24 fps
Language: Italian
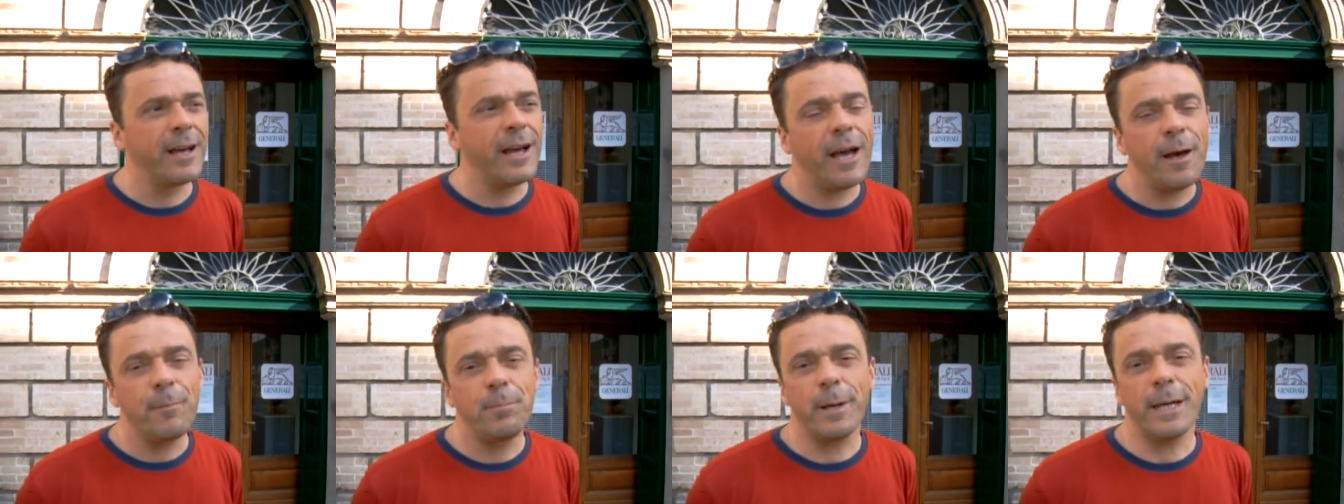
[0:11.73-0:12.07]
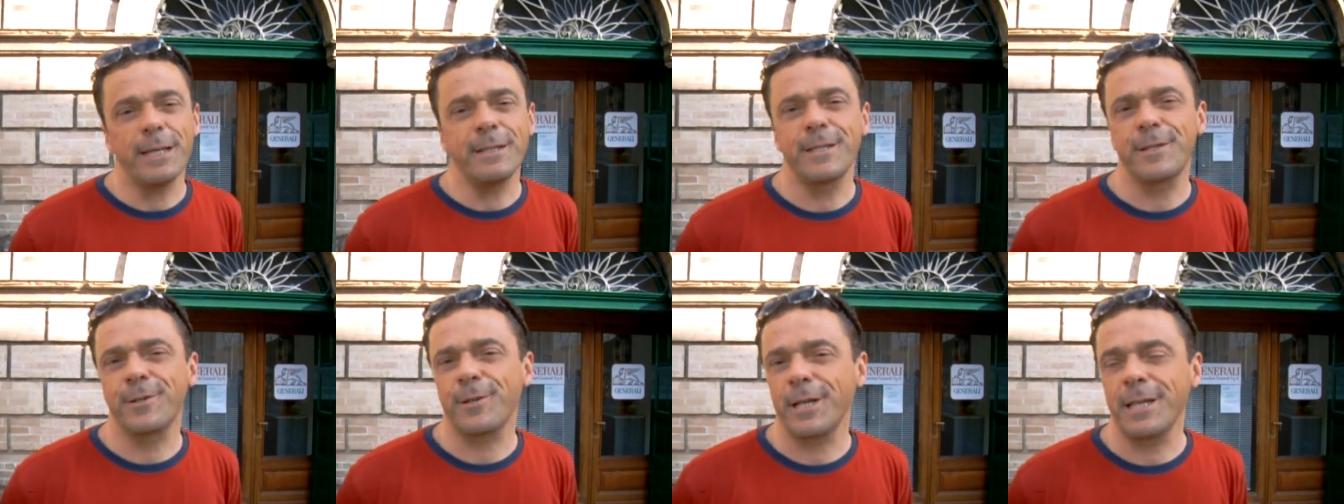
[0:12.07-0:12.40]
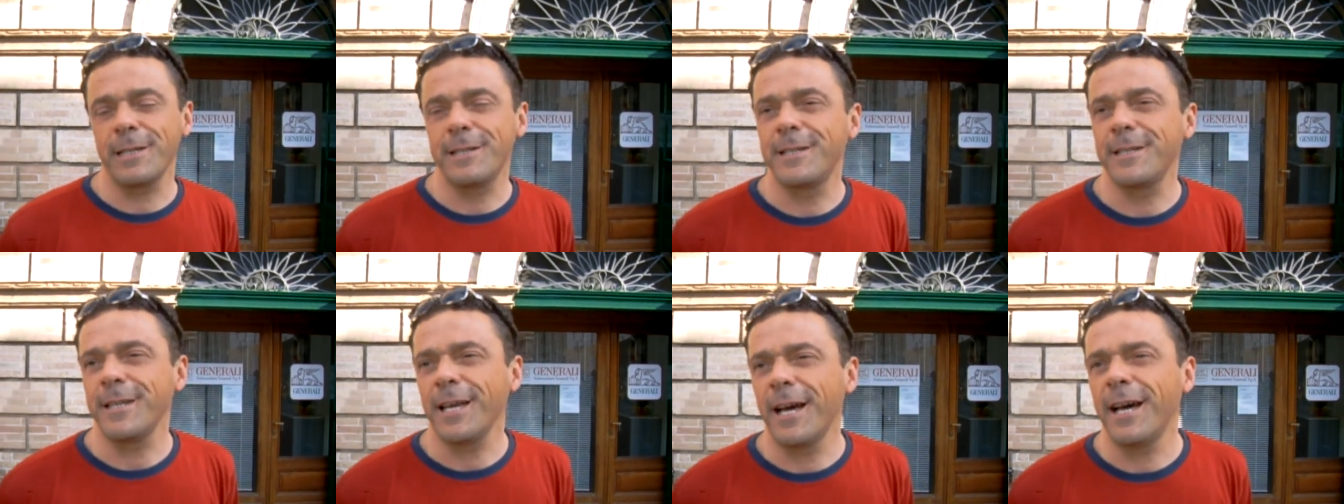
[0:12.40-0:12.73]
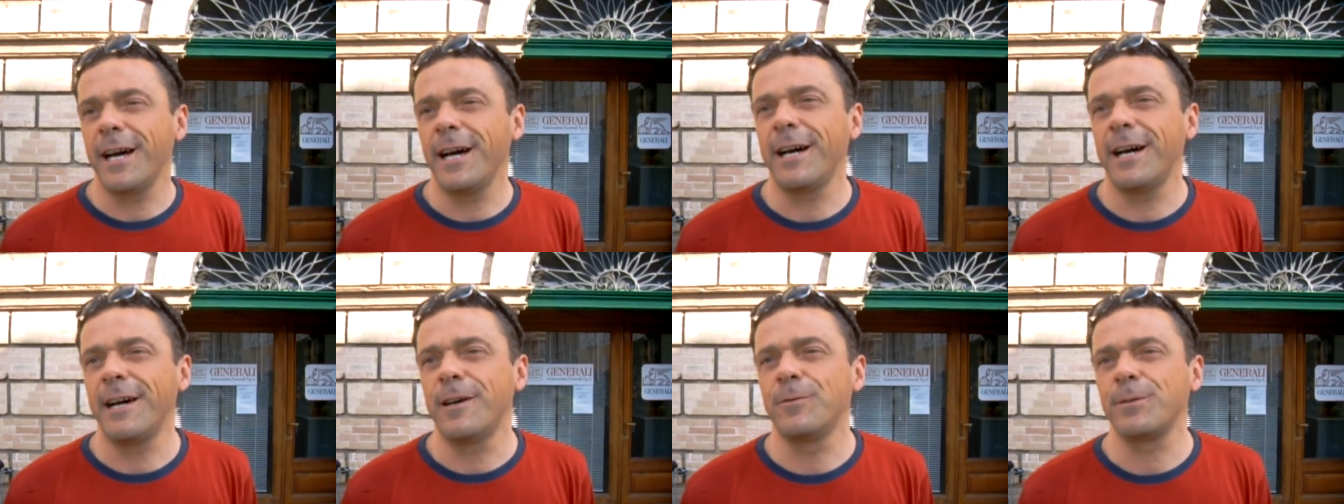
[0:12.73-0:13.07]
Eh, penso che
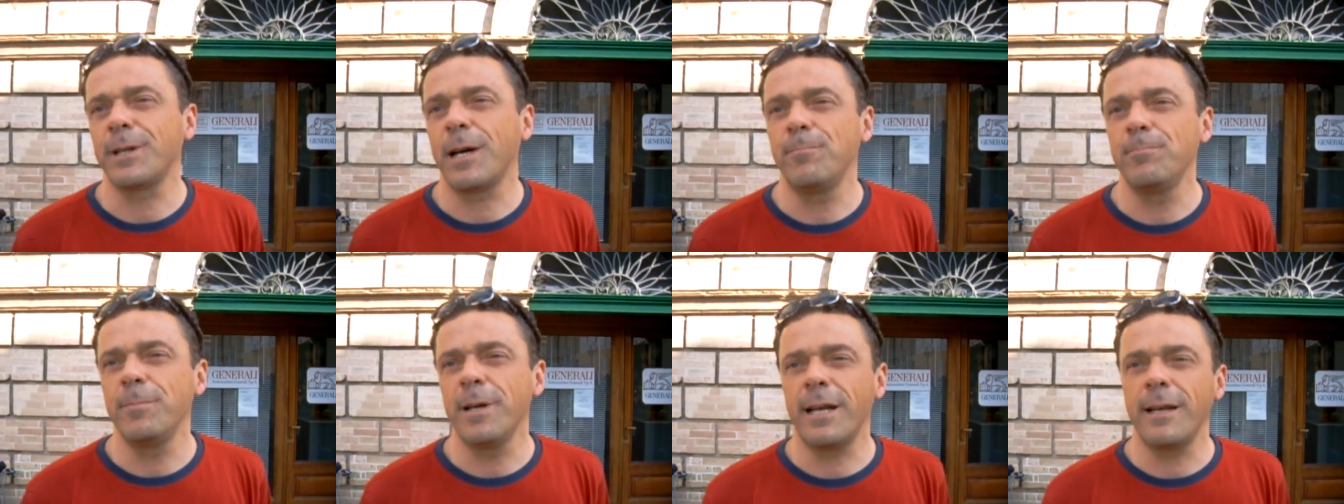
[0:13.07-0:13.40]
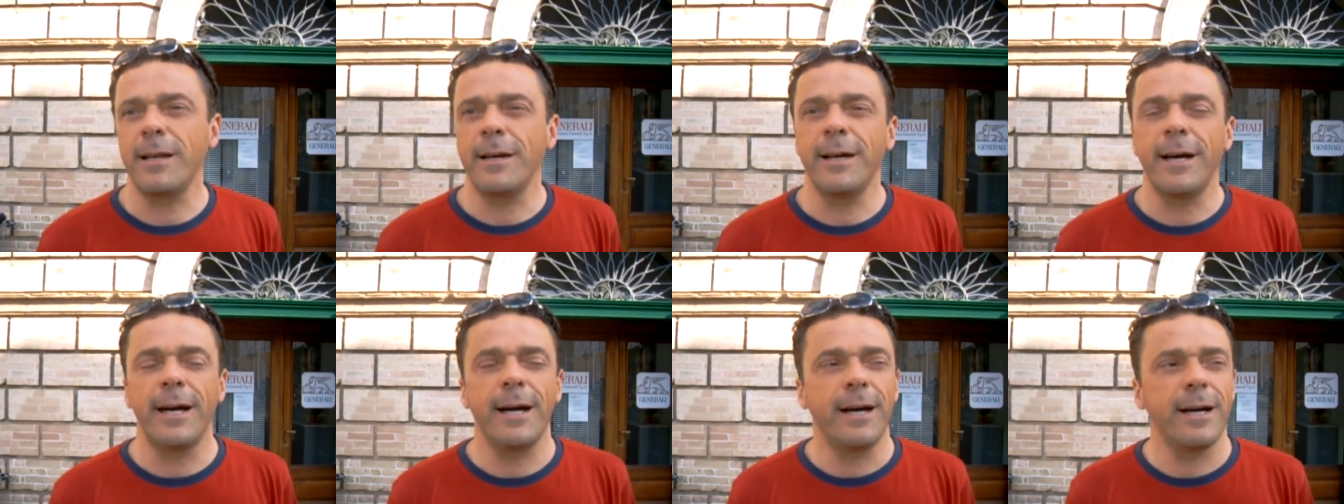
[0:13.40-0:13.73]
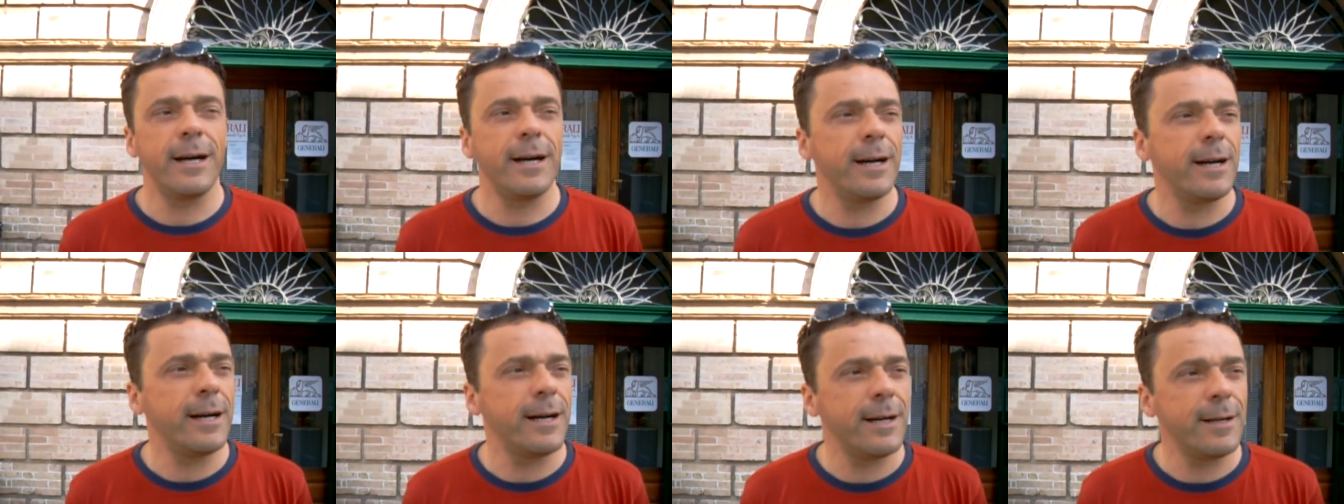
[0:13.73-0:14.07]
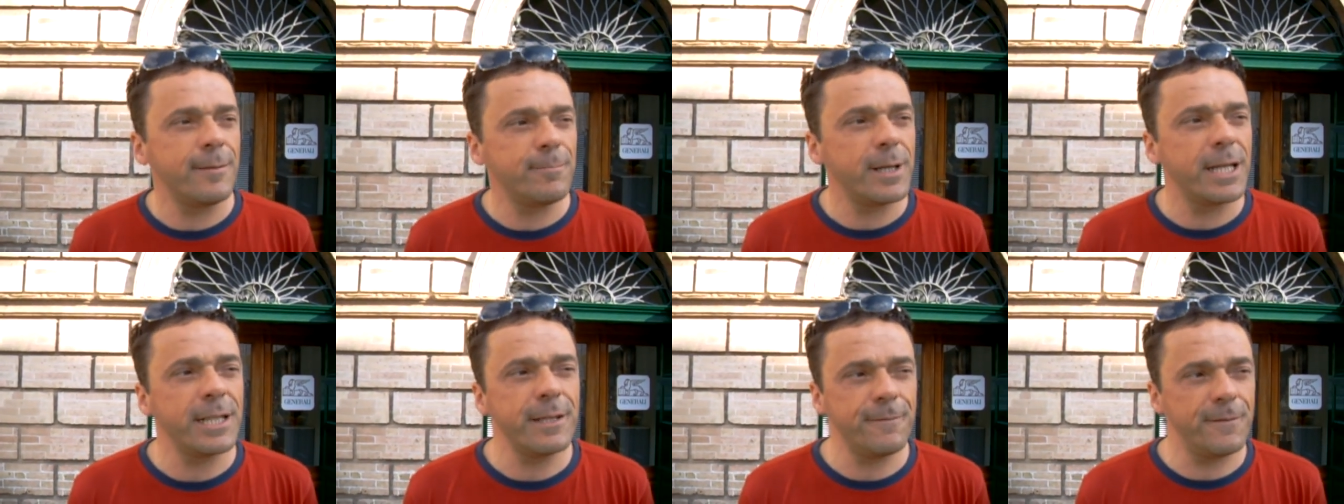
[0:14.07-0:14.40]
sia una
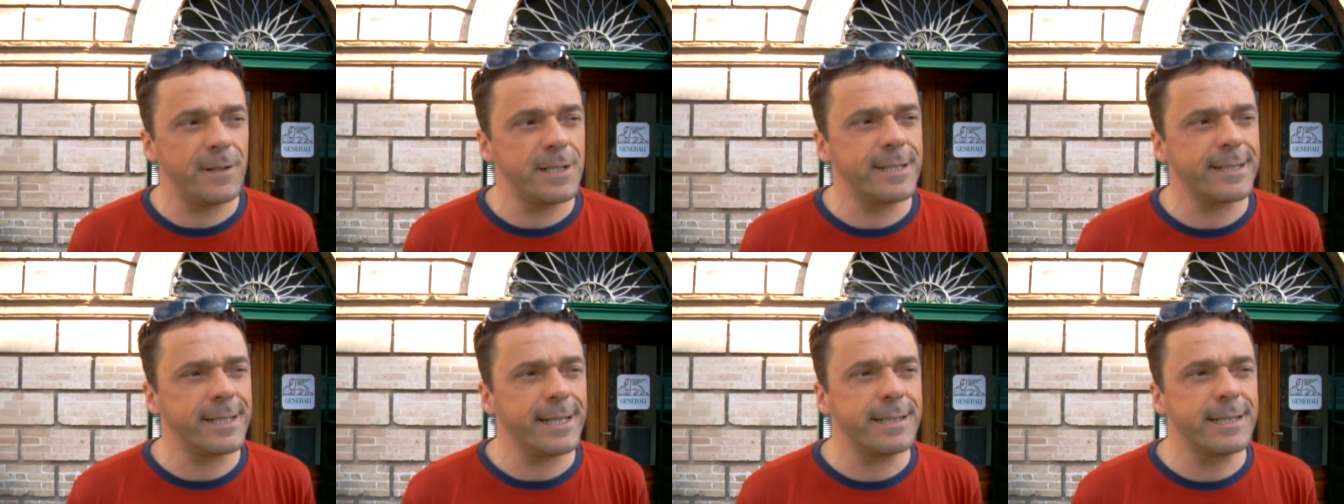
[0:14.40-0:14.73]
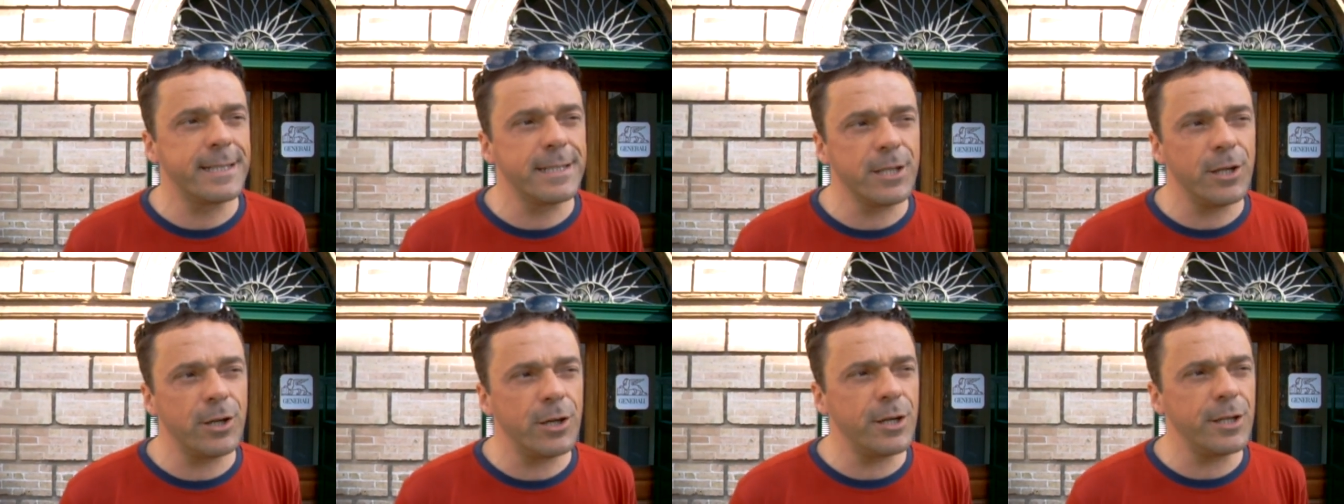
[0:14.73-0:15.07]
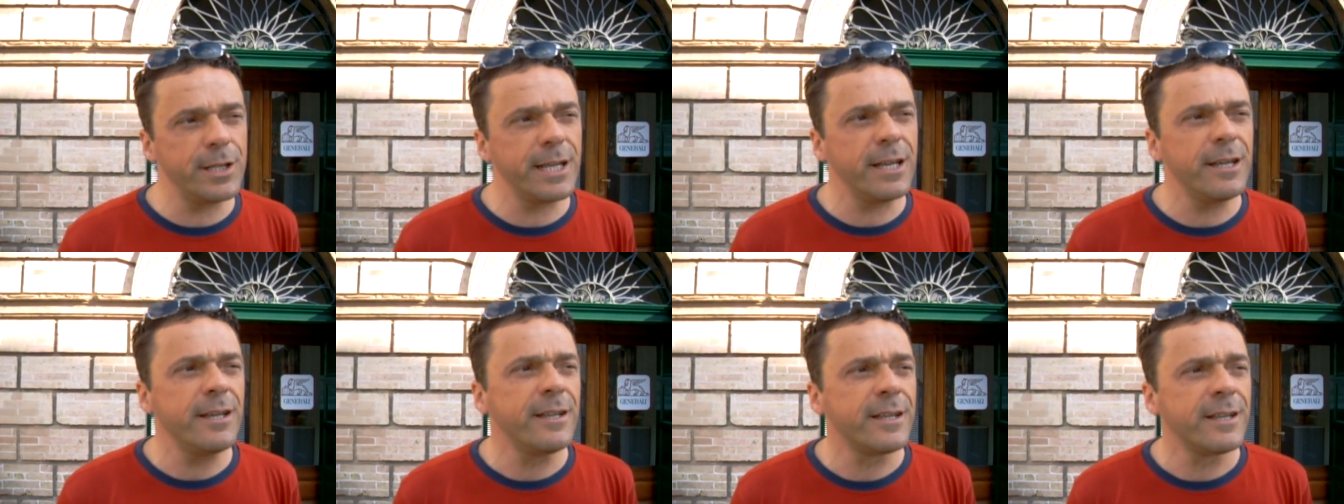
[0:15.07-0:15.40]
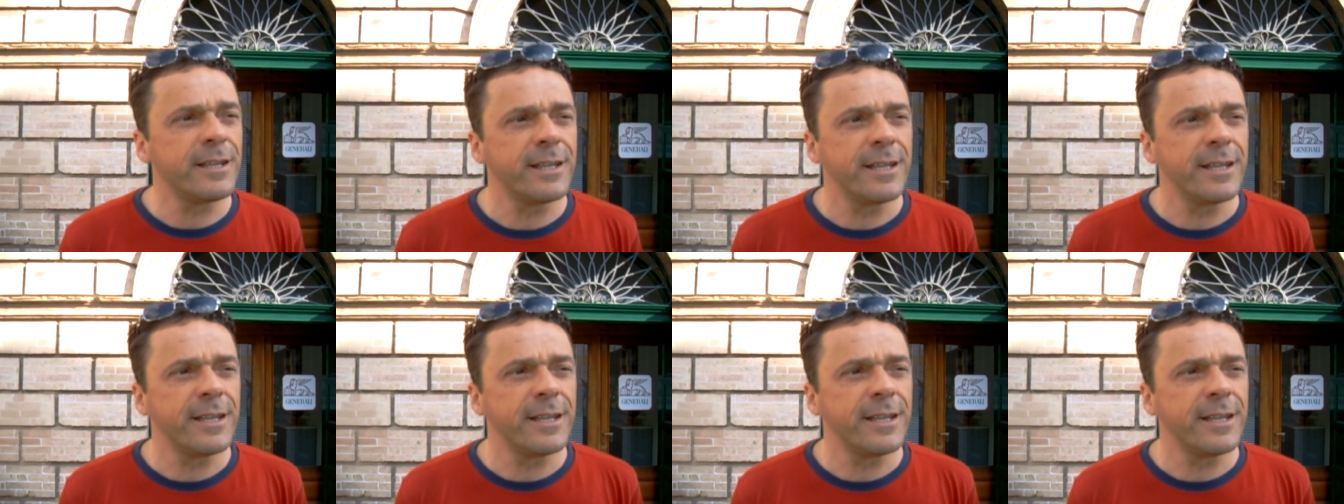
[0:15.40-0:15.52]
bella manifestazione,